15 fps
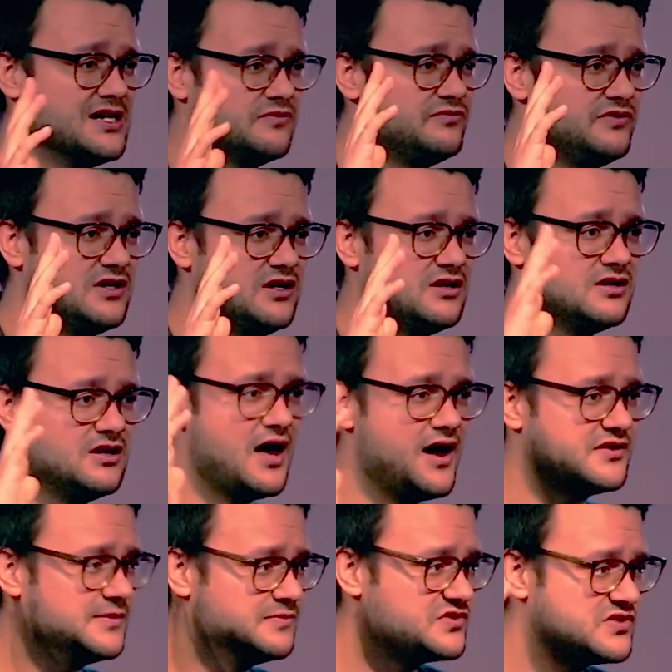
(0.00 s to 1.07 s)
irgendwie
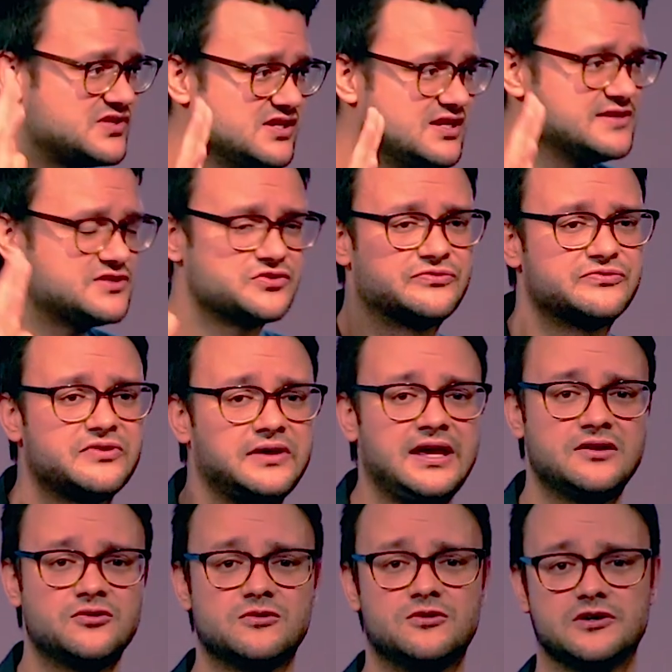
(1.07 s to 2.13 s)
nach dem Ziel,
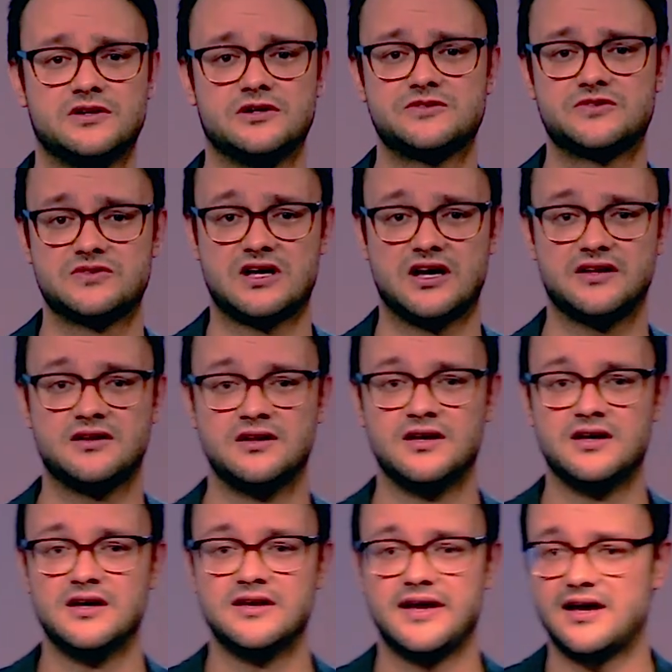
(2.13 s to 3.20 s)
zufrieden und glücklich zu sein.
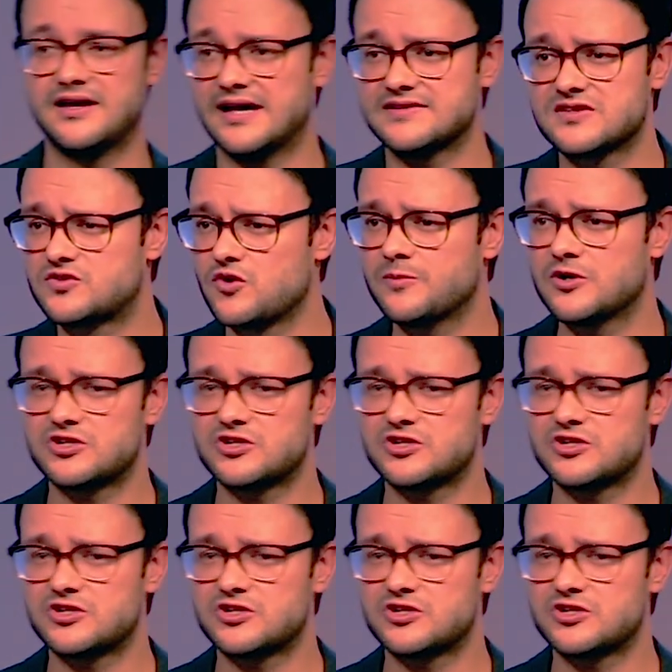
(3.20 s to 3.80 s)
Er, er hat sich so